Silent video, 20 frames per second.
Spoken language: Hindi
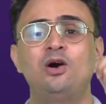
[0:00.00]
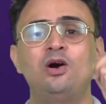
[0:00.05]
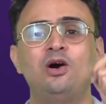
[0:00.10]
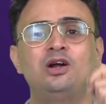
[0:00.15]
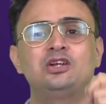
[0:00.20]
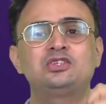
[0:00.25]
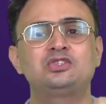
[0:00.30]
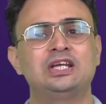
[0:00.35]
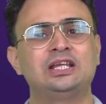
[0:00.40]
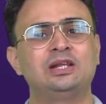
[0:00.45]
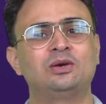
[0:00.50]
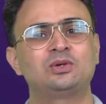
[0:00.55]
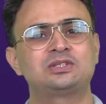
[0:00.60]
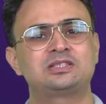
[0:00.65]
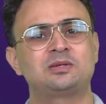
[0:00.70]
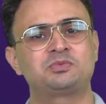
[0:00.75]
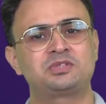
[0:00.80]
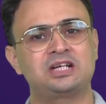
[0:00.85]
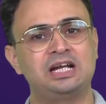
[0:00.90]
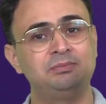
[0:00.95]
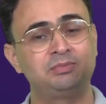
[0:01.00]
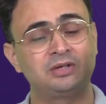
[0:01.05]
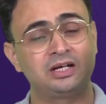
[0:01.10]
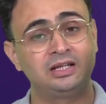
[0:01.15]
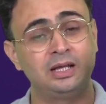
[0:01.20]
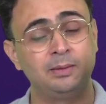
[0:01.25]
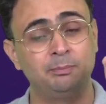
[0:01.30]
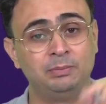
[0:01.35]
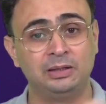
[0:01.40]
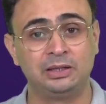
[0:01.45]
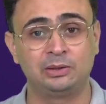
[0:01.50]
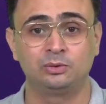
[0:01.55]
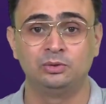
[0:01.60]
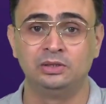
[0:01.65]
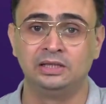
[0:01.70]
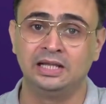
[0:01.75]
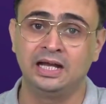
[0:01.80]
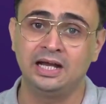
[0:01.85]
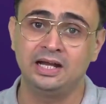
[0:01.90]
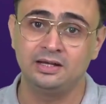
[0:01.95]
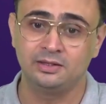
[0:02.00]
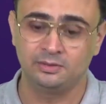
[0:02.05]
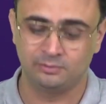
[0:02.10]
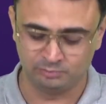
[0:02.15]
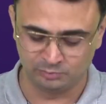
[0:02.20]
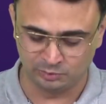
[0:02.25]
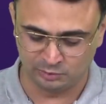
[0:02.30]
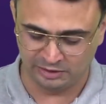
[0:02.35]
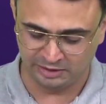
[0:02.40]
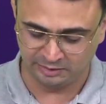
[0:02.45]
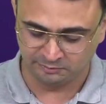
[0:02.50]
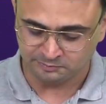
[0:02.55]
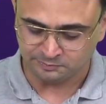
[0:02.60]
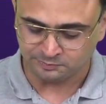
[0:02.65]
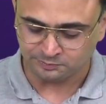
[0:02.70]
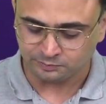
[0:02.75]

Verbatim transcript: और चैनल को सब्सक्राइब करना बिल्कुल ना भूलें